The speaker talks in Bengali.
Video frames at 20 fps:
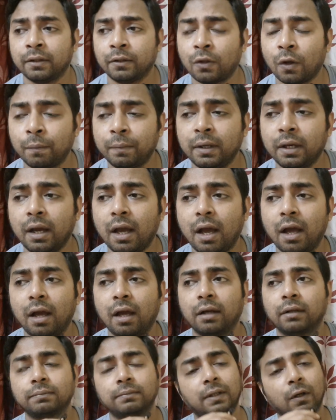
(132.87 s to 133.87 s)
তবে
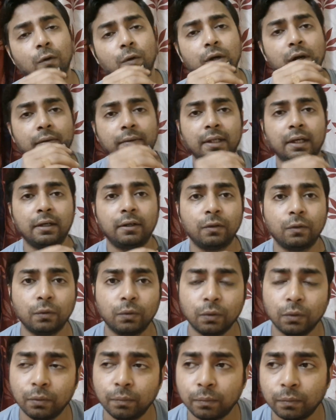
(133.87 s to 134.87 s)
দেখো গাদার
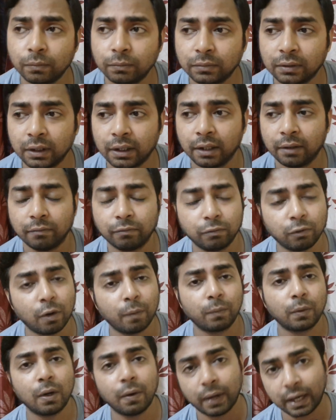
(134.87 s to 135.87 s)
টুরও মানে
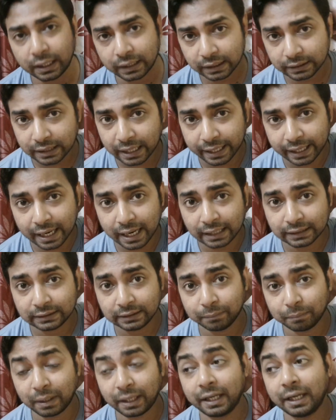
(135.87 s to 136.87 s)
ফ্লপ খাওয়ার একটা জায়গা
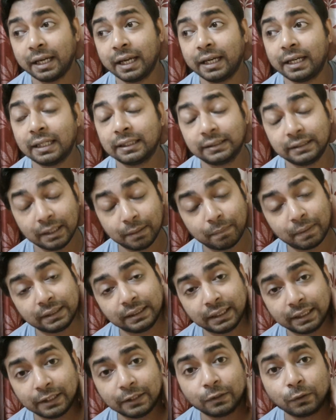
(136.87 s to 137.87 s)
আছে মানে এটা যে
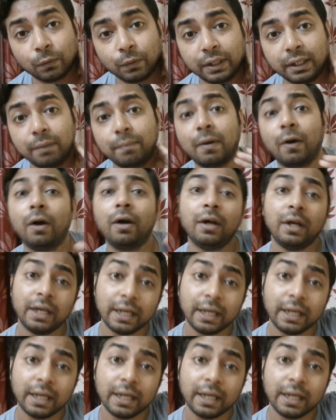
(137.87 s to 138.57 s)
বাজেটে তৈরি বা